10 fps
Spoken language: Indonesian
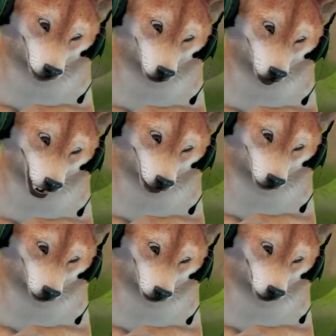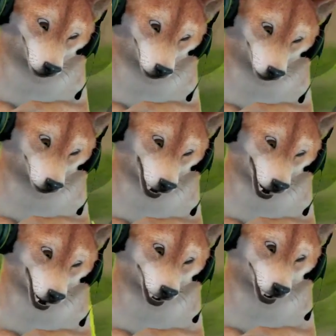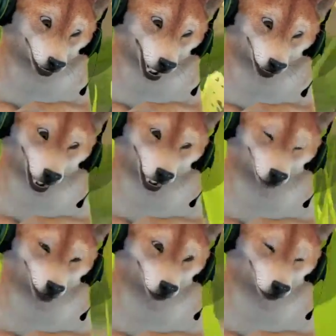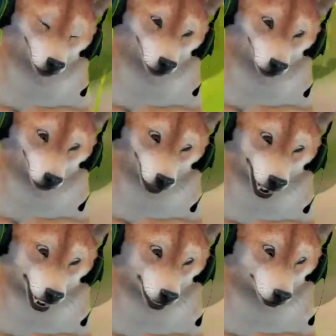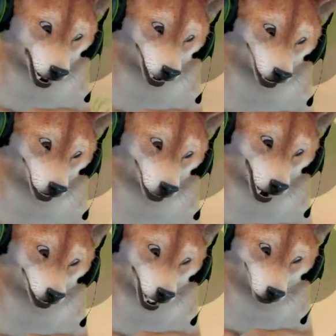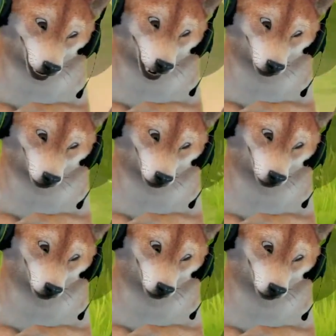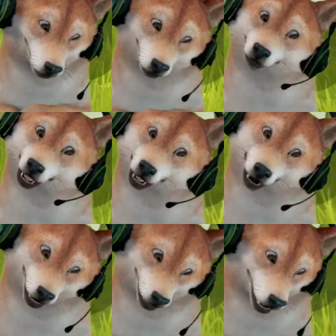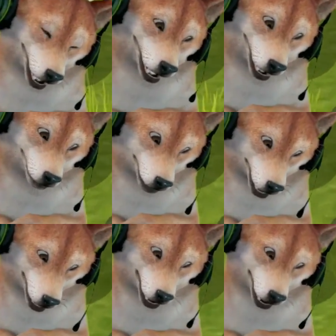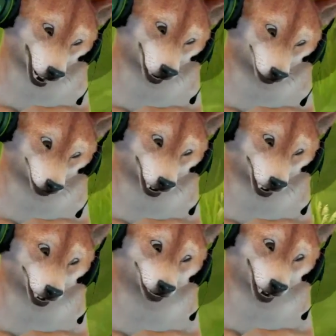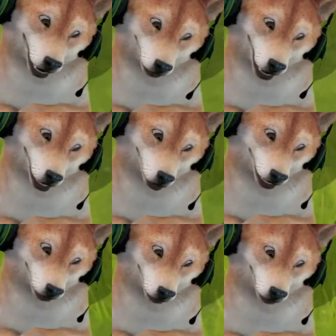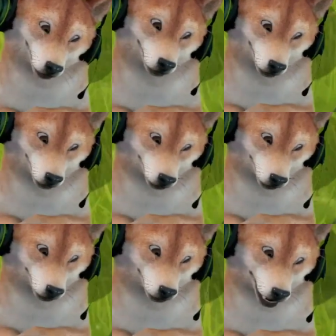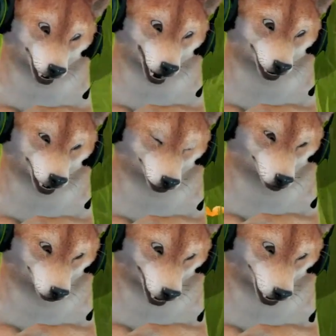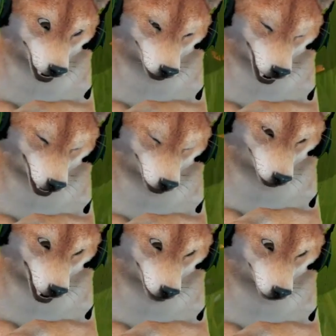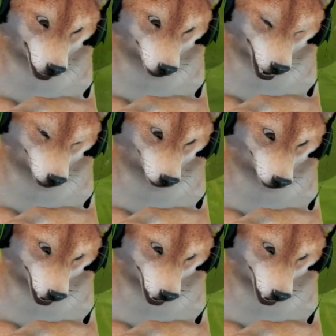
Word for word: hmm, tapi nggak ada damage-nya ini aduh gua DC apa gimana ya sepertinya emang koneksinya jelek sekali dan dia itu kayak nggak kena gitu kan?